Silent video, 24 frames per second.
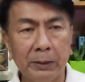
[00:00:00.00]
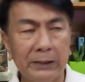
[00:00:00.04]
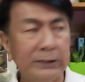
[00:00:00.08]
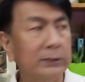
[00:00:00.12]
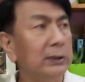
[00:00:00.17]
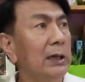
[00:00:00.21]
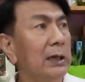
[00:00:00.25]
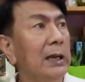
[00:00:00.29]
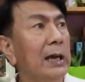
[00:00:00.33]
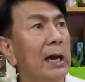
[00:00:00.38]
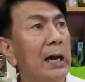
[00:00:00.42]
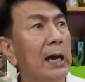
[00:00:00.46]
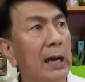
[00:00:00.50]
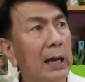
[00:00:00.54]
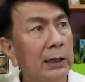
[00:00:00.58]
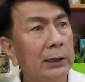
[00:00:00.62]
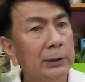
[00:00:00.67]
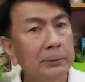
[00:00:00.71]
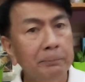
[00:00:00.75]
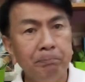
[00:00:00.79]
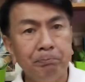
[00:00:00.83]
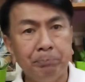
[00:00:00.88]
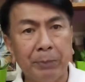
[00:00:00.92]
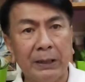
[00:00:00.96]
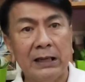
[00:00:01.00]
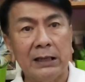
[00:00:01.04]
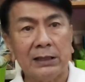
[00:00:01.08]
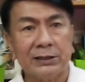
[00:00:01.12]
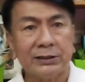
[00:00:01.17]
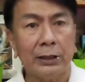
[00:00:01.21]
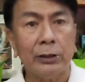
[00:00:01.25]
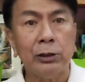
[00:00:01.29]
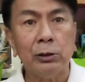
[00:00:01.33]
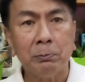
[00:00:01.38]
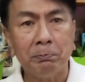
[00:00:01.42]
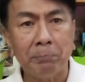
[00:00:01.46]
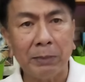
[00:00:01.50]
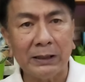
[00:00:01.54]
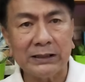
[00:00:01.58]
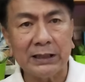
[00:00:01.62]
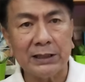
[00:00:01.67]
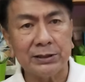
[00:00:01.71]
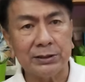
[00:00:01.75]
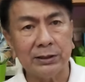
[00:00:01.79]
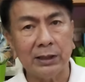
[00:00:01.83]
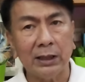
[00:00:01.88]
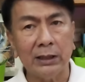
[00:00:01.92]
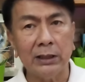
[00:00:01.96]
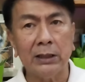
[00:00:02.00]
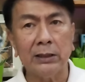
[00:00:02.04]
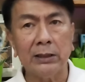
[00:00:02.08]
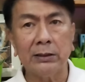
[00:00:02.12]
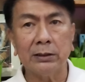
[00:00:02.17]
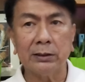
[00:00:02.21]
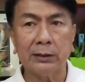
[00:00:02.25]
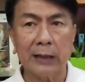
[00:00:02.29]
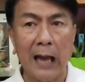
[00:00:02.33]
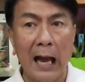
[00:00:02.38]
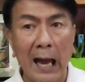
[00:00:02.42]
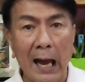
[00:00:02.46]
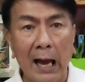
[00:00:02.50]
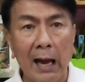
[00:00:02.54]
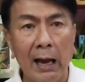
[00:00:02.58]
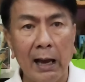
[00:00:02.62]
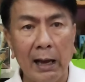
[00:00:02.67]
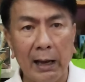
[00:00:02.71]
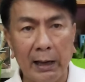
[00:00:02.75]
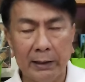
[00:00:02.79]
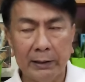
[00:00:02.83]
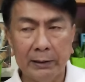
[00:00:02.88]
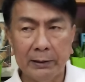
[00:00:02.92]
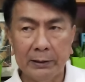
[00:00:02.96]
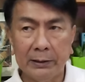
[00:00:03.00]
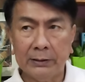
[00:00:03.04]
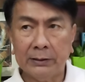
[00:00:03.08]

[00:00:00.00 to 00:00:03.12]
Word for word: Ba't nila pinasa yung batas na yung GAA?